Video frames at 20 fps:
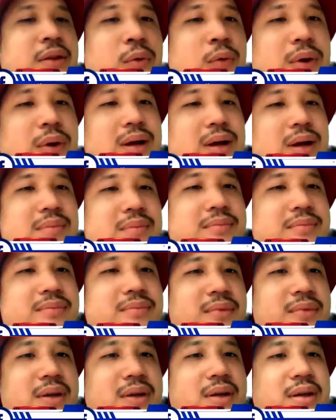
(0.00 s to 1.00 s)
สนุกครับ
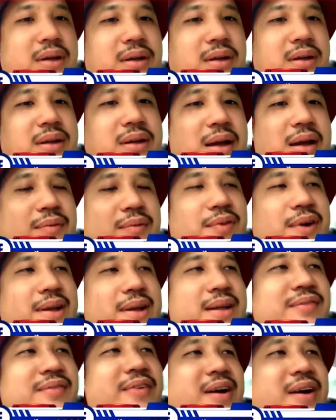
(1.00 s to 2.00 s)
แต่ไฟ
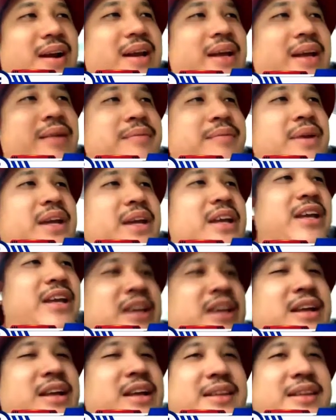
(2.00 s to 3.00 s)
นี้เฟอร์รี่มี
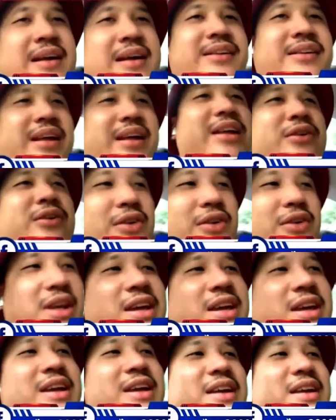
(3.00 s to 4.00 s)
ศักดิ์ศรีตรง
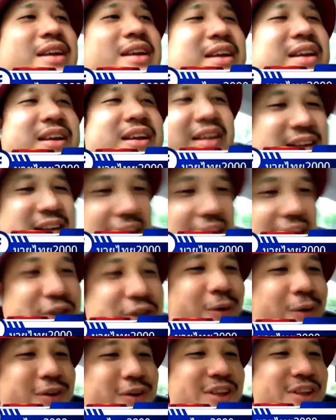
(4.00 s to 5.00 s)
ที่นั
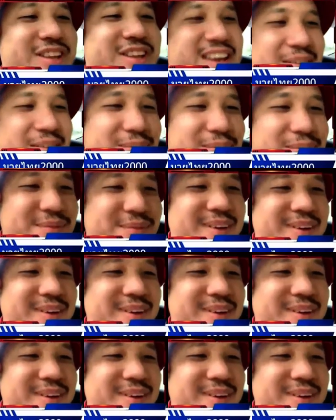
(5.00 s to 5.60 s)
กชกยอดเยี่ยม